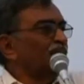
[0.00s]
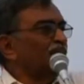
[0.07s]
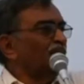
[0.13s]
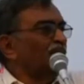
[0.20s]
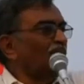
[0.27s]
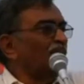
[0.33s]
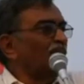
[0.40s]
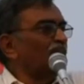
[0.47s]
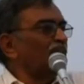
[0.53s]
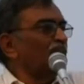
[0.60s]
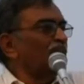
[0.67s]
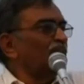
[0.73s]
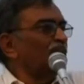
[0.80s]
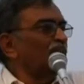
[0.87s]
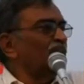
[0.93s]
যারা
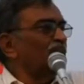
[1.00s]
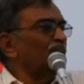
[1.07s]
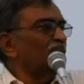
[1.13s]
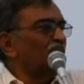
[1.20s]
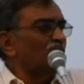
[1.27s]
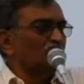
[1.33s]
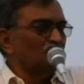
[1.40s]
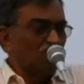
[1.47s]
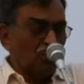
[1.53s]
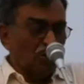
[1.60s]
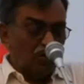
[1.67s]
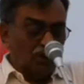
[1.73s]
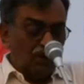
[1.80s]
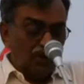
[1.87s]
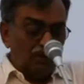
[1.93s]
নির্বাচক
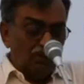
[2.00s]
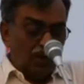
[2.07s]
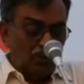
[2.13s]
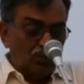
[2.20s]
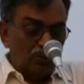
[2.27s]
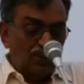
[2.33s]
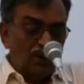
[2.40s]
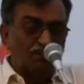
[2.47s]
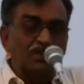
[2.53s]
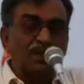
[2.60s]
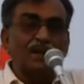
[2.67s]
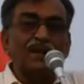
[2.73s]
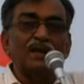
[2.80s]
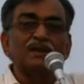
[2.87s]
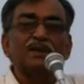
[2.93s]
মণ্ডলী মানুষ
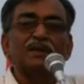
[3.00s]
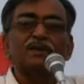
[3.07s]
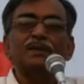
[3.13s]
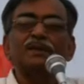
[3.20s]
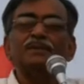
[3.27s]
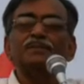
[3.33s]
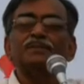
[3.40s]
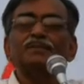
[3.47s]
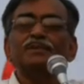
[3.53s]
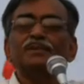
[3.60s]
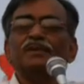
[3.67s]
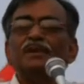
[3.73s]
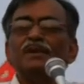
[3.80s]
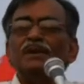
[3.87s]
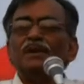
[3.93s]
আপনারা এসেছেন
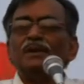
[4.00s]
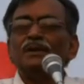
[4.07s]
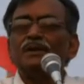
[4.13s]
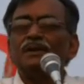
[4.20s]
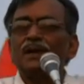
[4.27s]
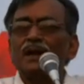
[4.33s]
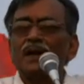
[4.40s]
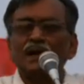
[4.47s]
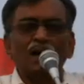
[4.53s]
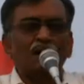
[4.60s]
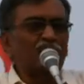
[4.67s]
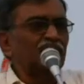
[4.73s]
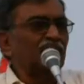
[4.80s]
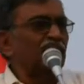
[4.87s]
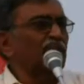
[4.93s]
সেখানে
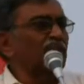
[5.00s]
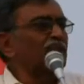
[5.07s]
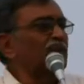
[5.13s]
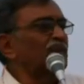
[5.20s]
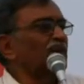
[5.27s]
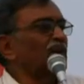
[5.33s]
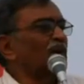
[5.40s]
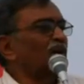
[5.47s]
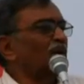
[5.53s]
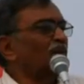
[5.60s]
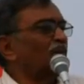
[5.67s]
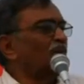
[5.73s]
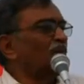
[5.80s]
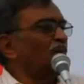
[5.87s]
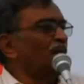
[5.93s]
আমাদের
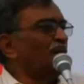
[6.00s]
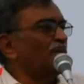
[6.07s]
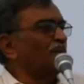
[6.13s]
বাম